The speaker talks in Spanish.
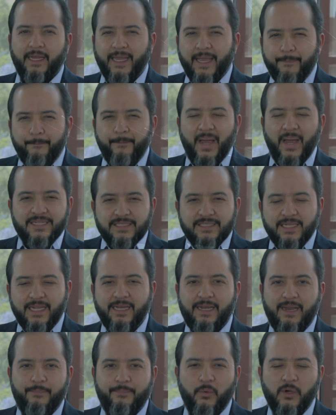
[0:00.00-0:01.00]
¿Qué pasa
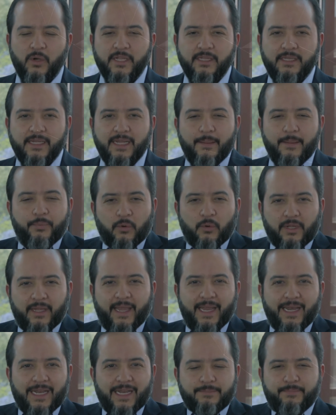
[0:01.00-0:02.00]
en la política? ¿Por
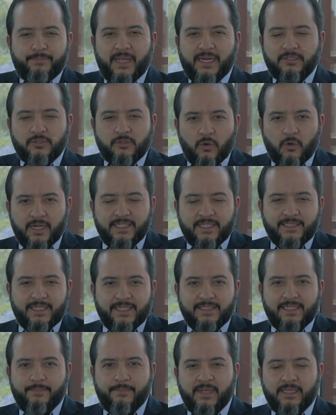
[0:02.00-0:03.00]
qué las personas que
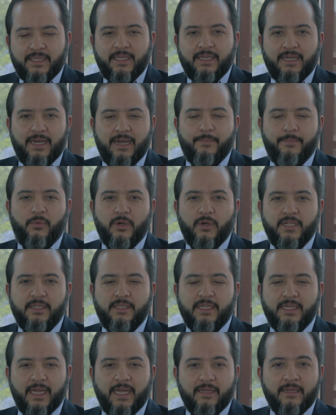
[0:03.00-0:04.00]
se meten a la
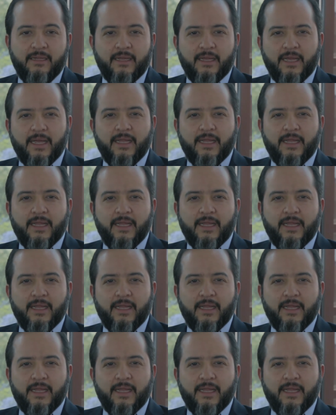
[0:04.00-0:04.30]
política